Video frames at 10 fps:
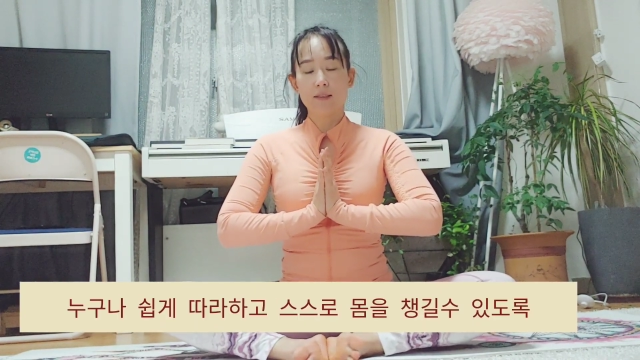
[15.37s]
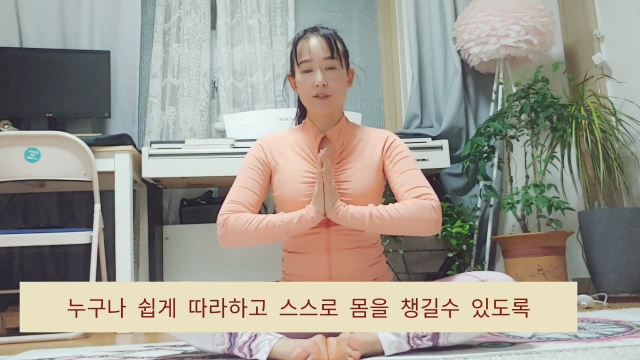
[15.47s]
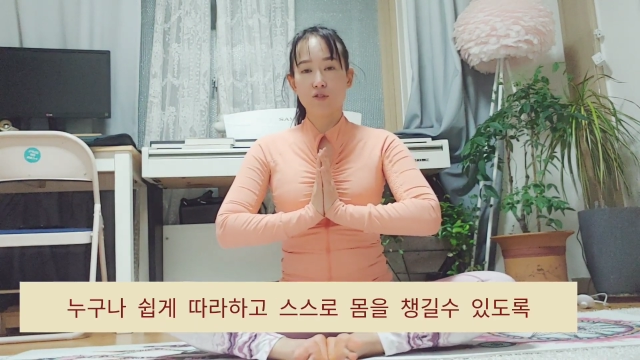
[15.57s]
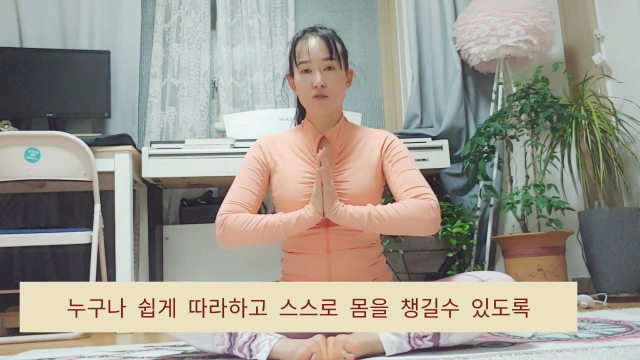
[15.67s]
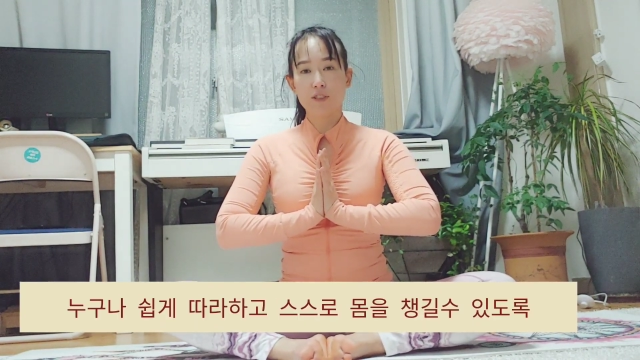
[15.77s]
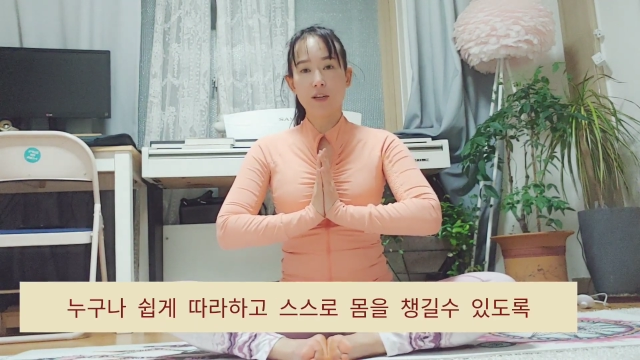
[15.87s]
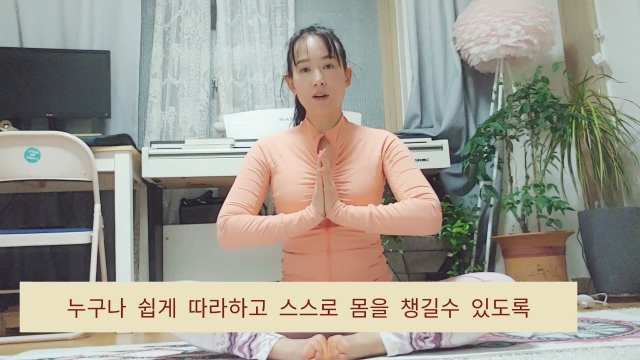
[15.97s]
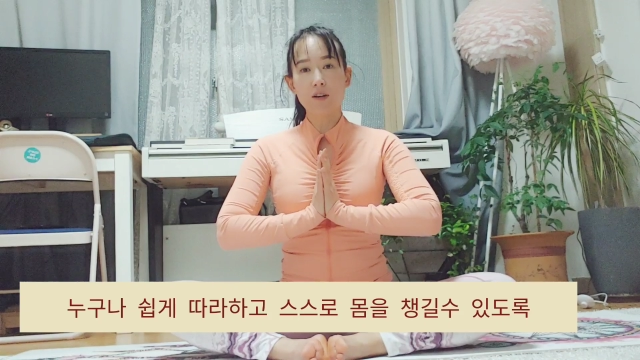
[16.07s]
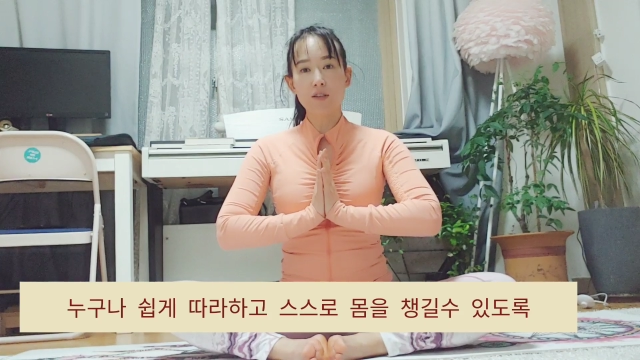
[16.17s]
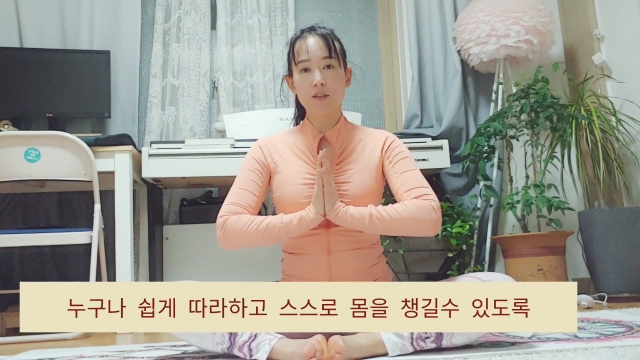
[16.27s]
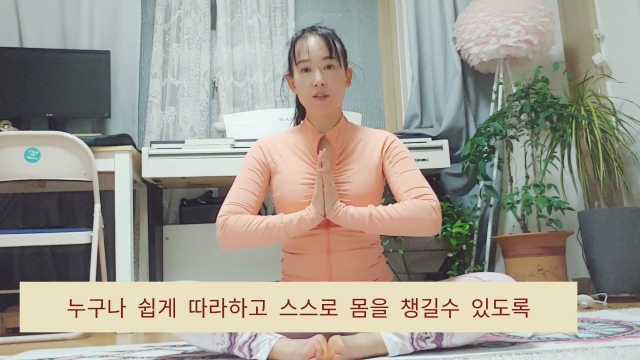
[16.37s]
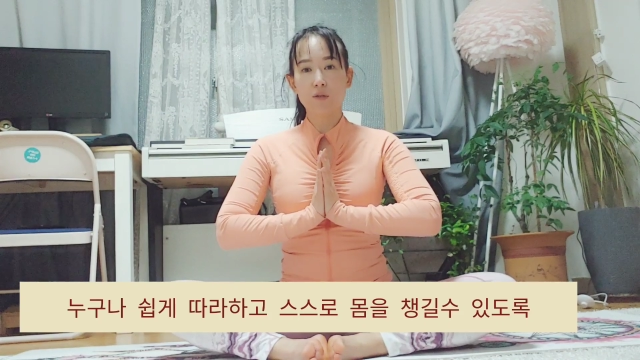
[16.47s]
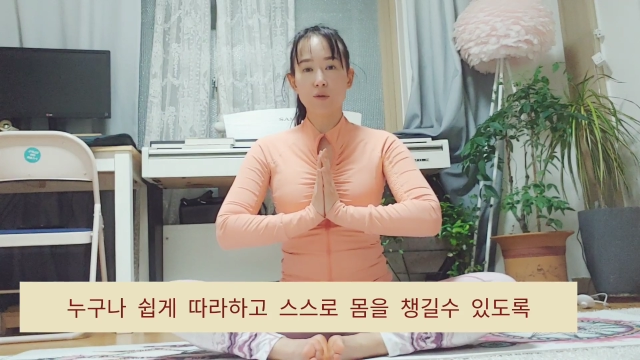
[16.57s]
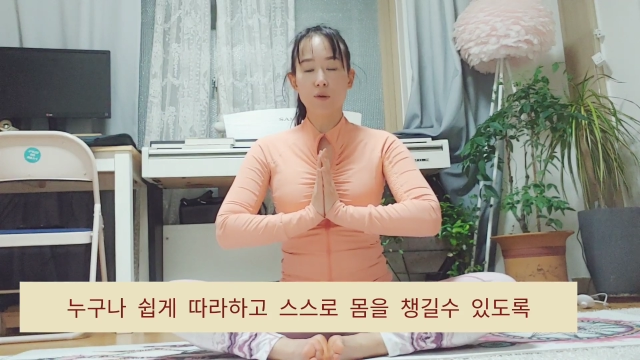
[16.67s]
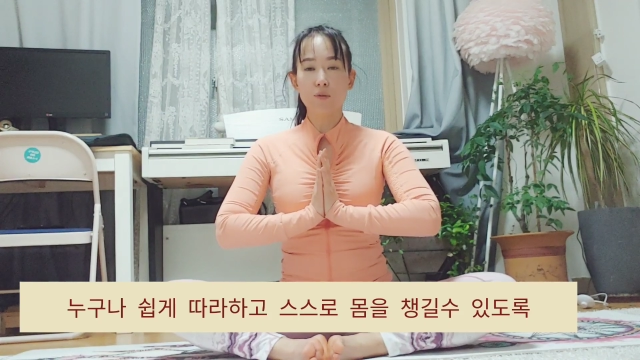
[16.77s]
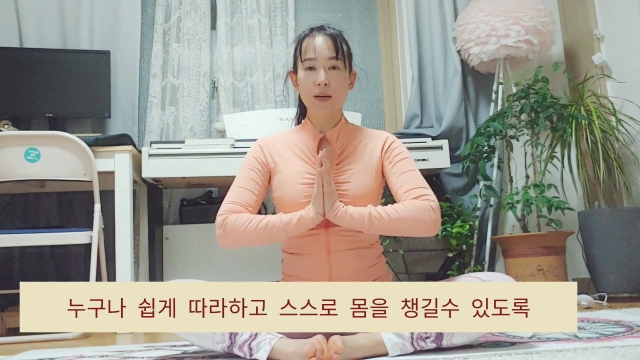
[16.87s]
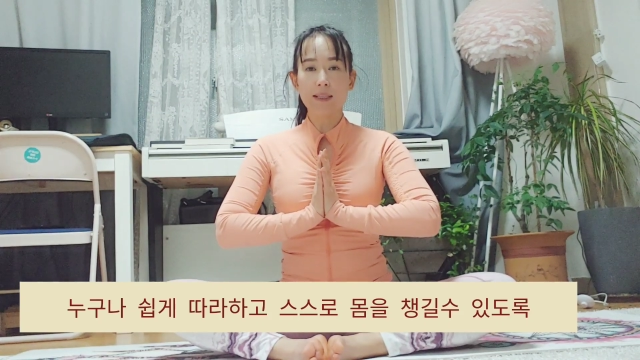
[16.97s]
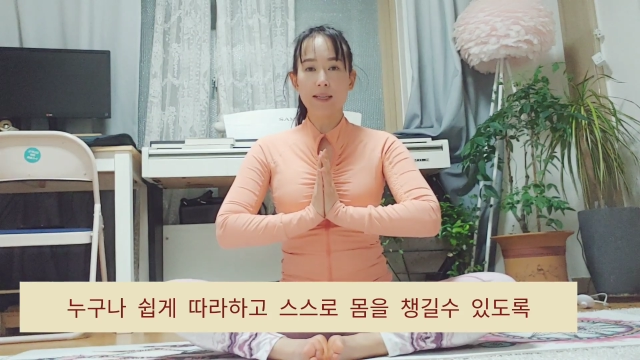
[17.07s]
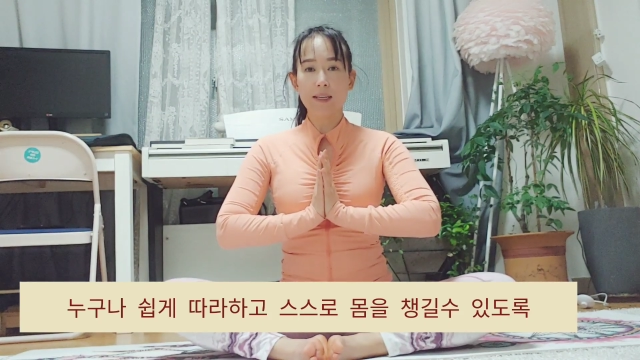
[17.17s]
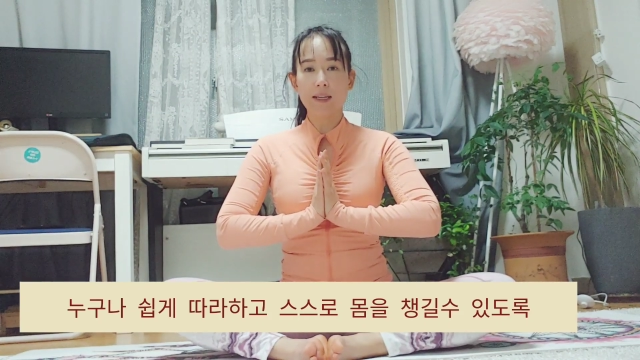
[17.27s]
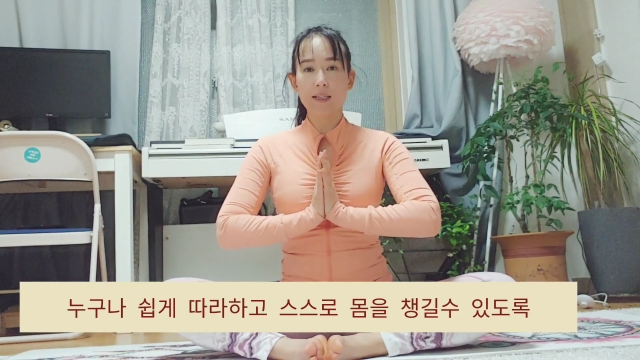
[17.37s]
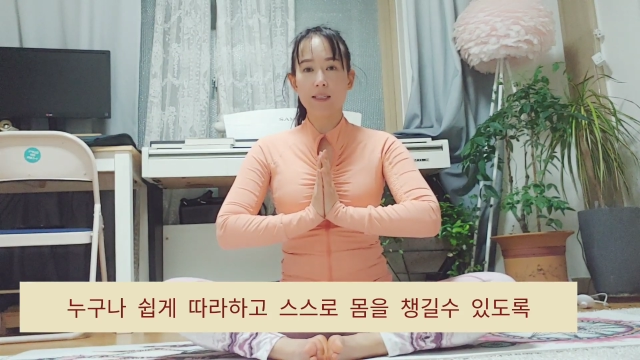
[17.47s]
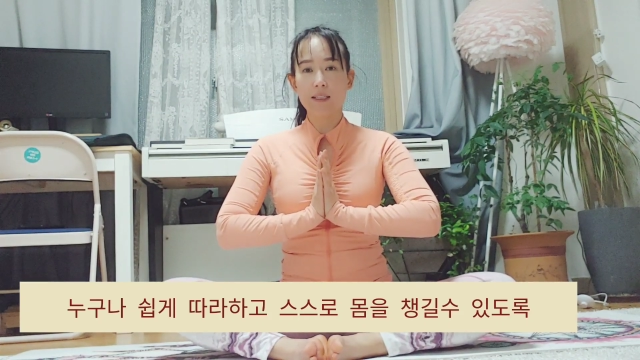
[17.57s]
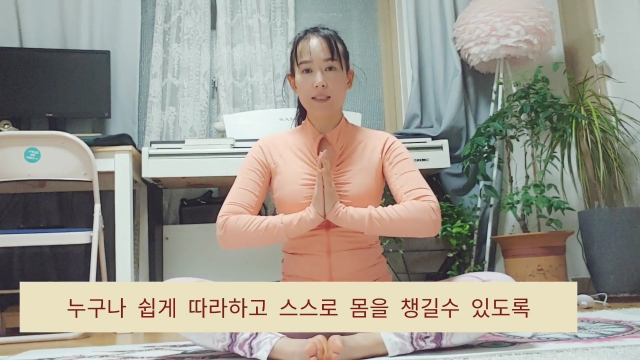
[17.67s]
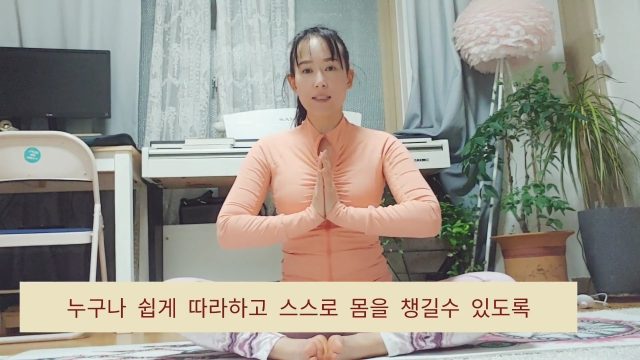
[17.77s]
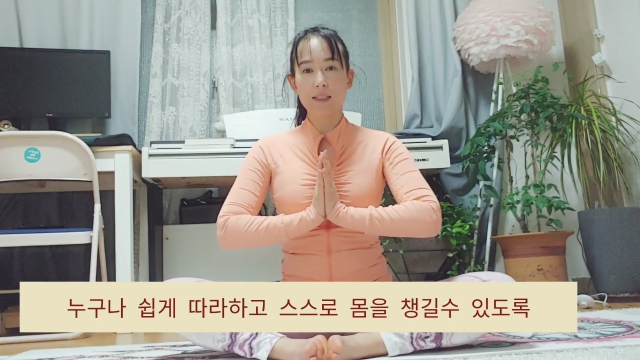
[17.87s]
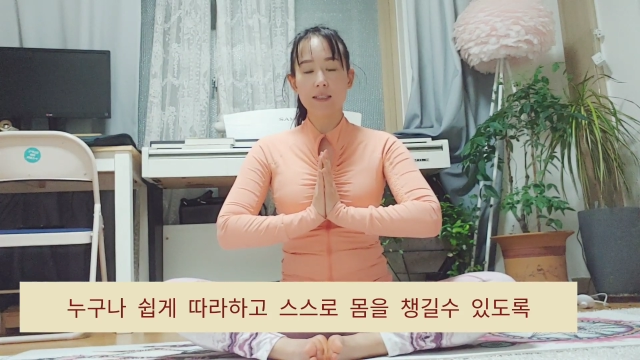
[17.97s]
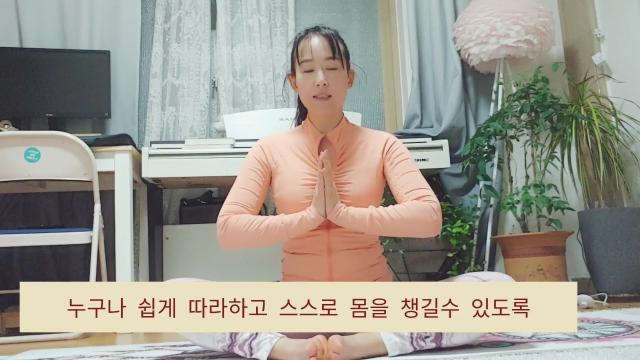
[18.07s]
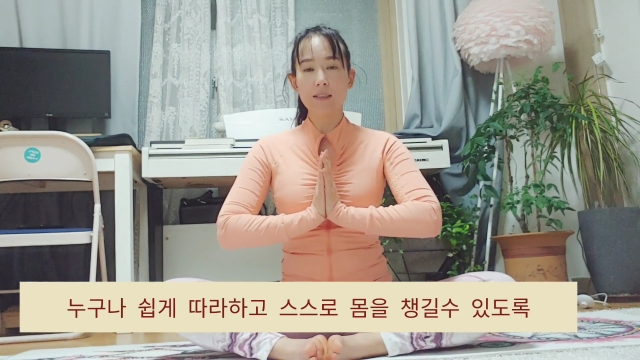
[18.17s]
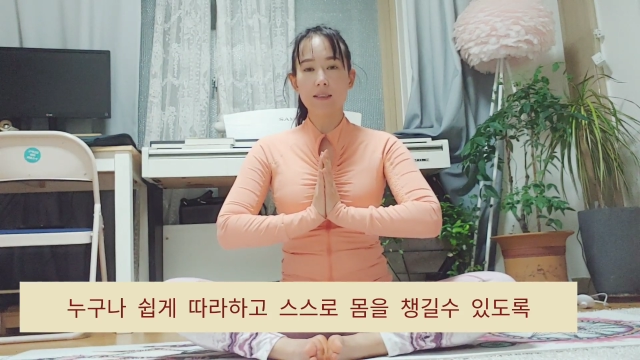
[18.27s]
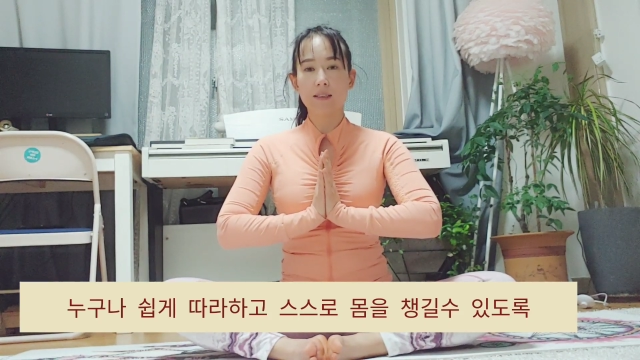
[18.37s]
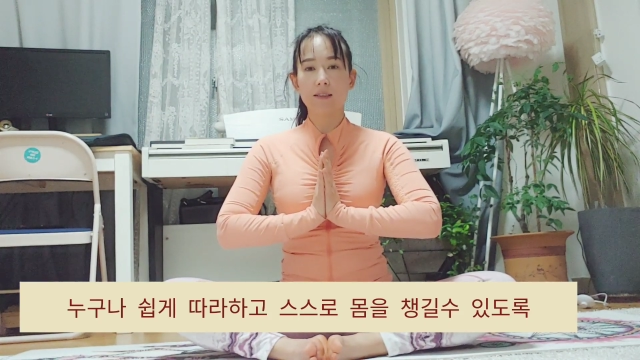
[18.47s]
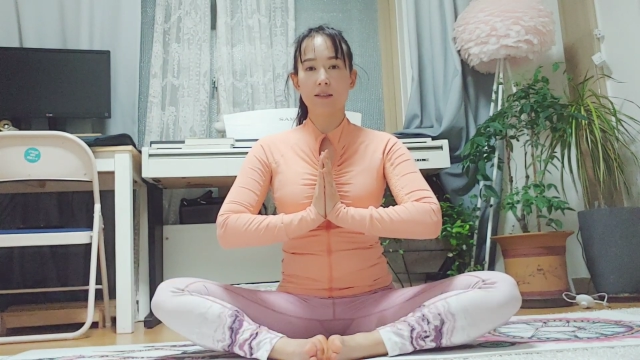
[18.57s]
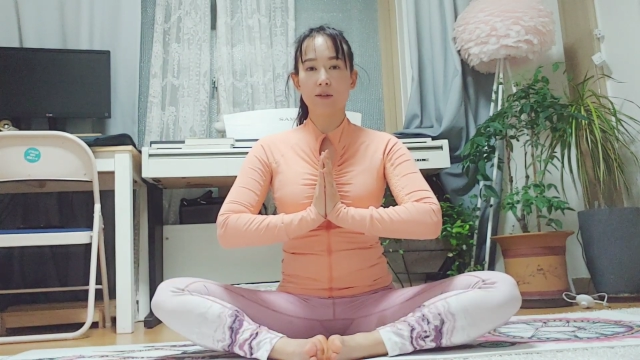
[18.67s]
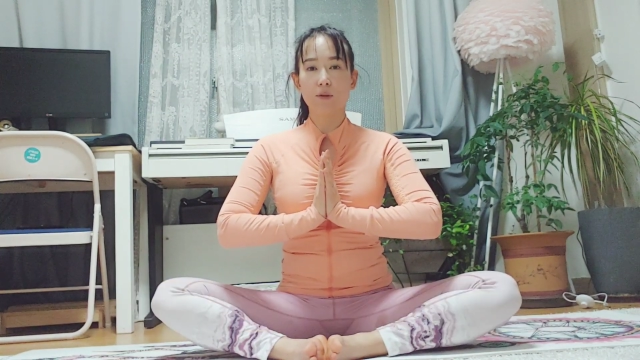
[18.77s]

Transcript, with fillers: 음, 수정 그리고 골반의 기능 네,